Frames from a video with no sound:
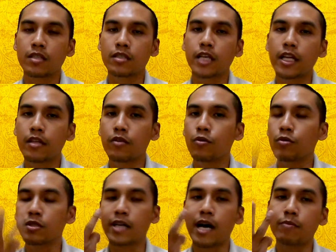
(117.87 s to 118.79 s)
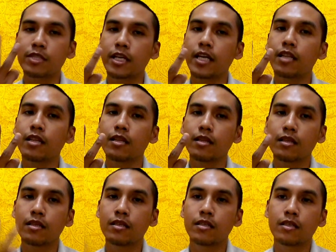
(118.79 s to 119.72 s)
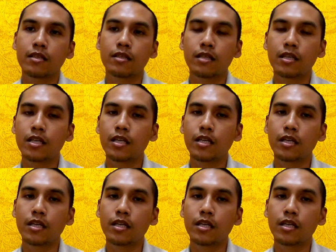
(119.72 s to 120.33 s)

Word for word: เส้นอยู่ 3 เส้นที่